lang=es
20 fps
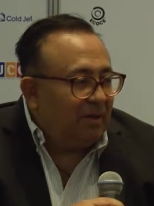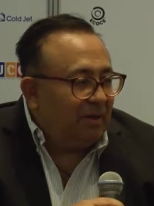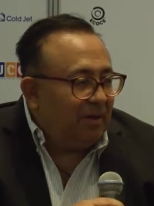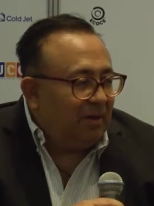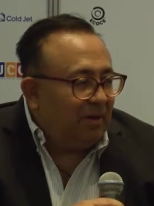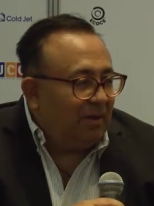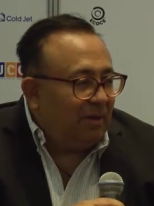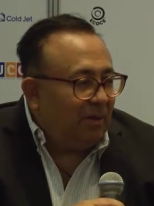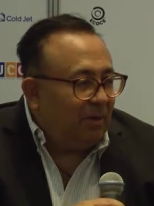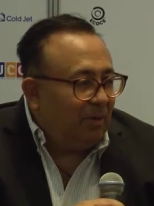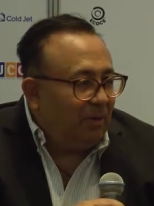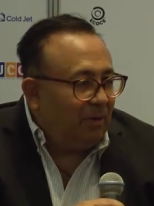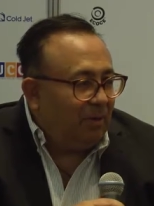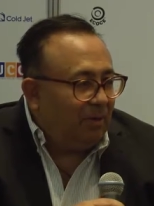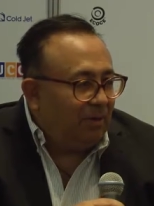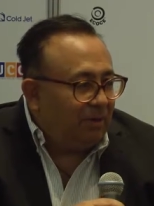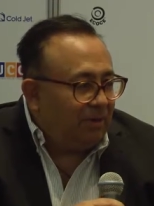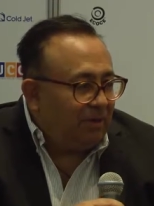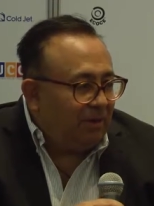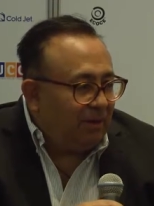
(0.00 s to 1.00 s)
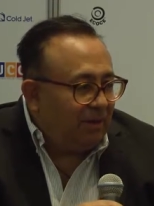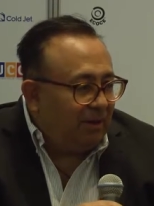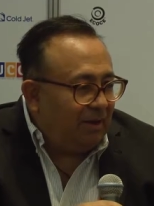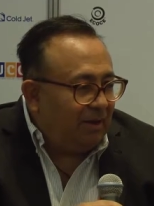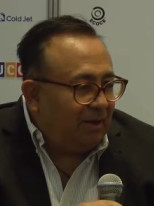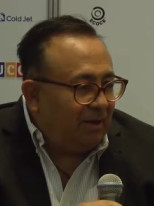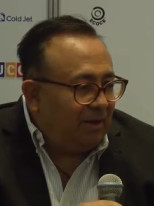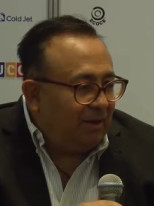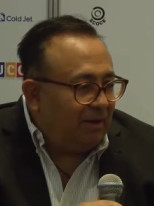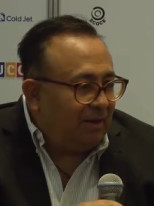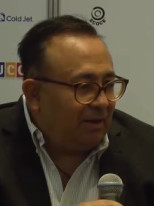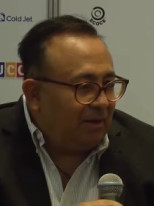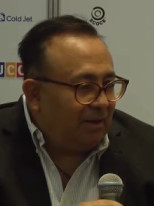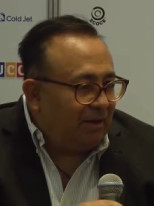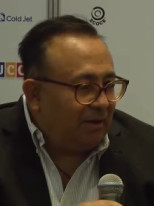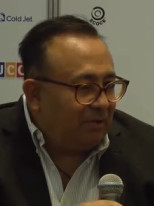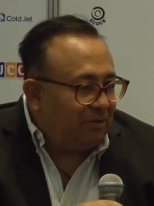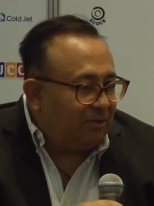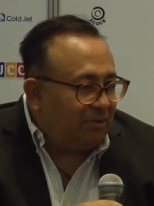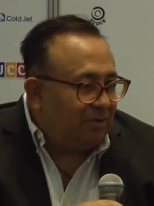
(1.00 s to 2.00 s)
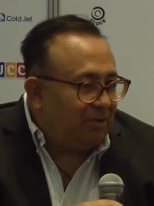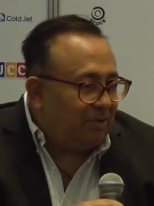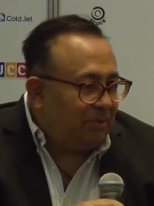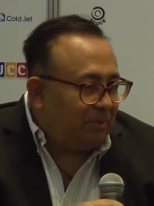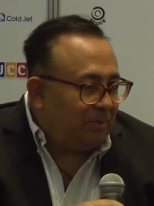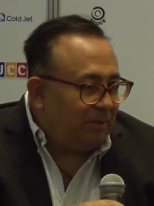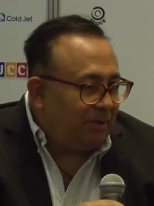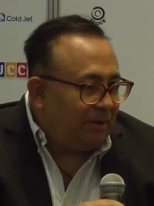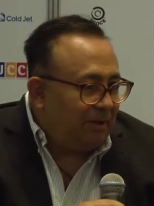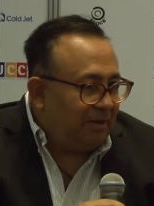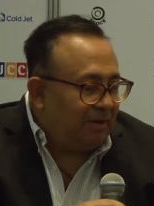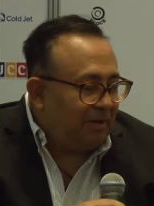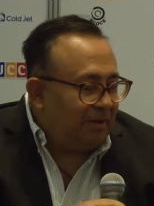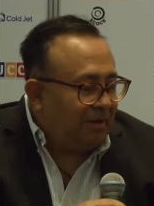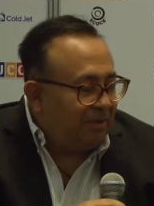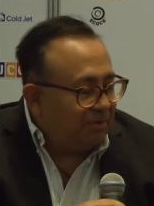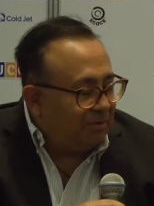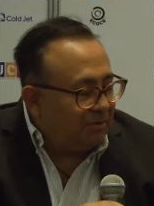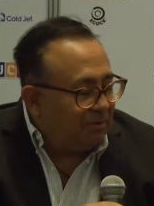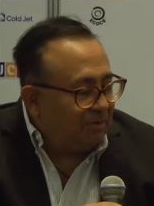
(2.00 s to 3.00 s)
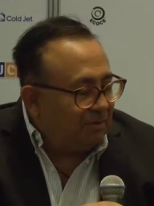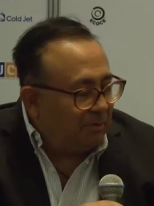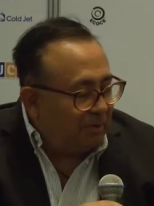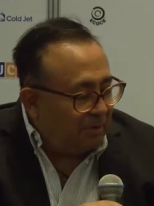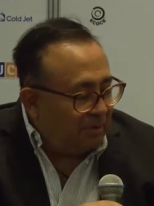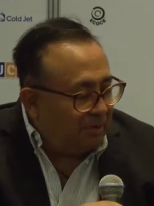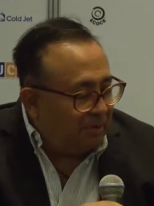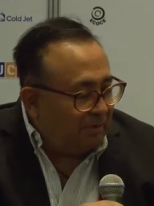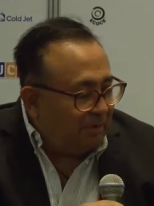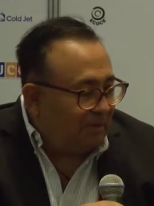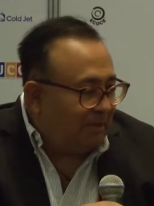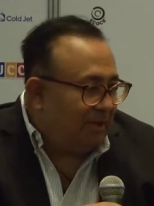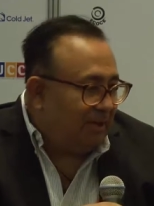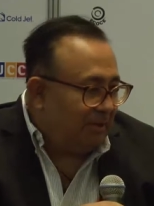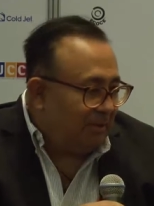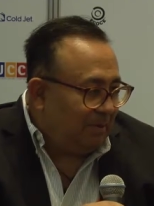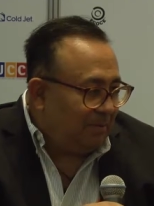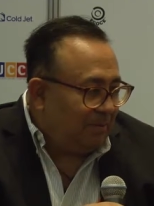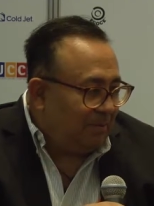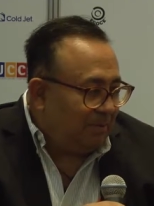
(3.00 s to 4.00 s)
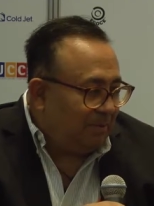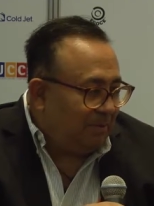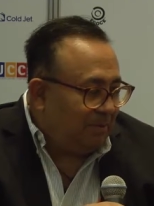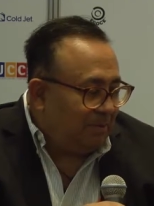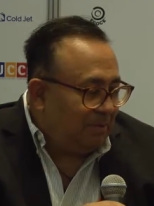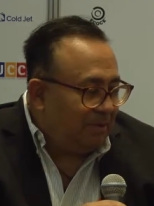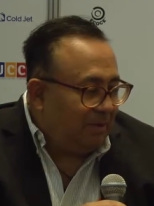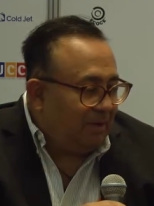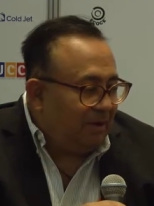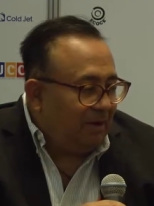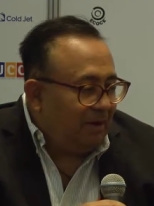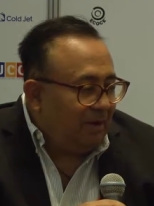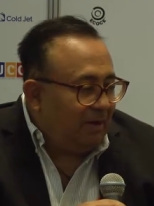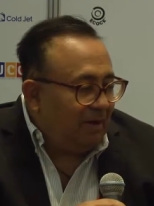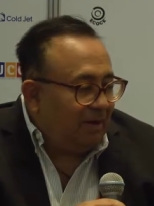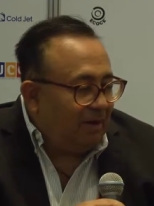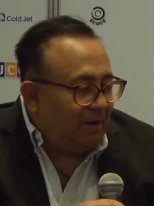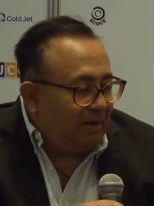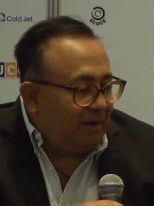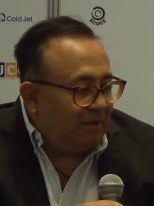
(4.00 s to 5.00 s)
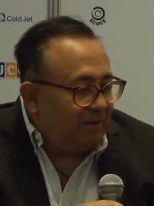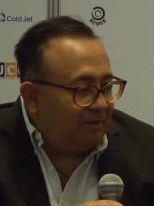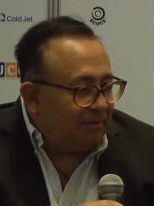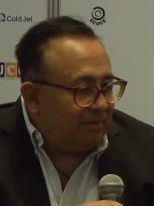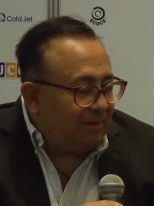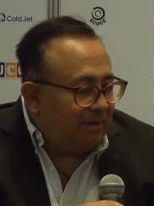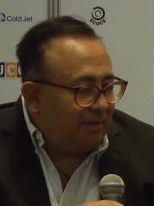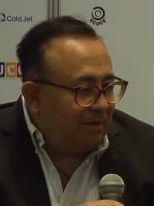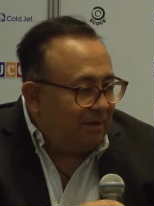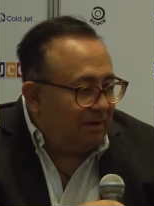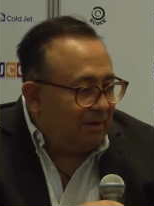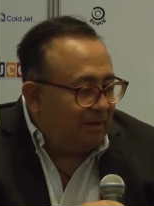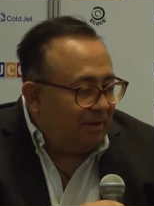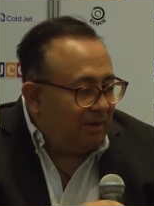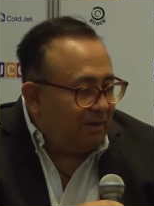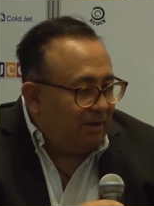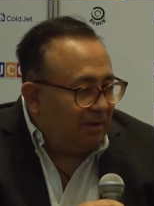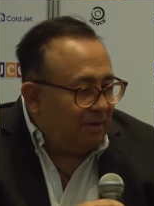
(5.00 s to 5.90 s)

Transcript: Y luego tiene el otro componente que es un pod, le llamamos un pod, que es eh,